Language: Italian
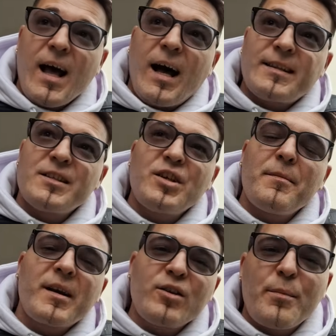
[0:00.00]
Attenzione
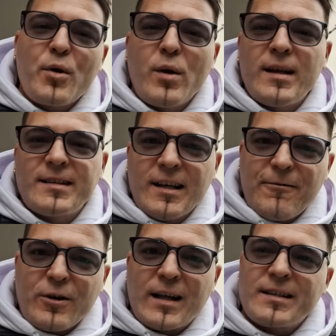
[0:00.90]
perché dopo quella
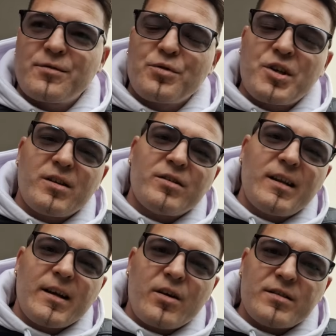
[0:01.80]
telefonata succedono
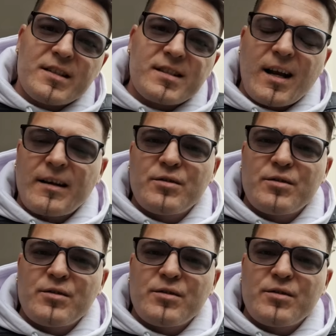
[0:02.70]
delle cose strane,